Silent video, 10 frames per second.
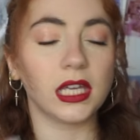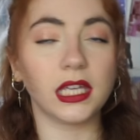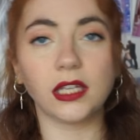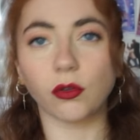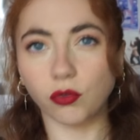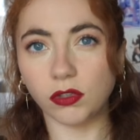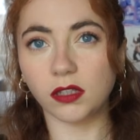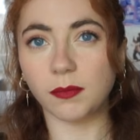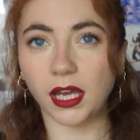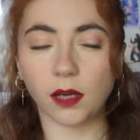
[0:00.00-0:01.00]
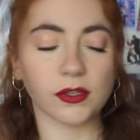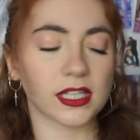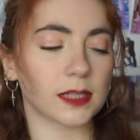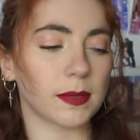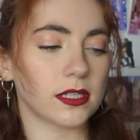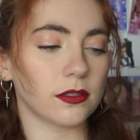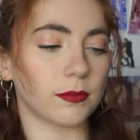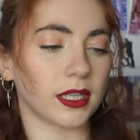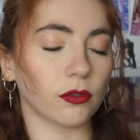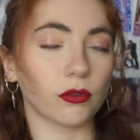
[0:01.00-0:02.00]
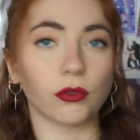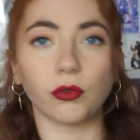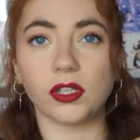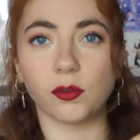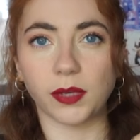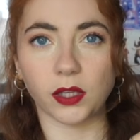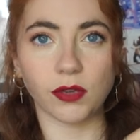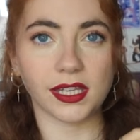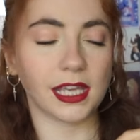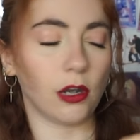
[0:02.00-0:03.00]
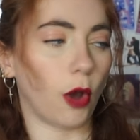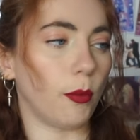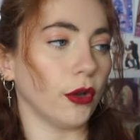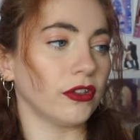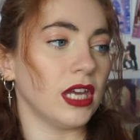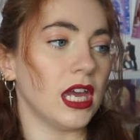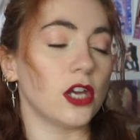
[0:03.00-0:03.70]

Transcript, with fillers: et ensuite bah, comment ça se passe maintenant qu'ils ont perdu accès à leurs porte.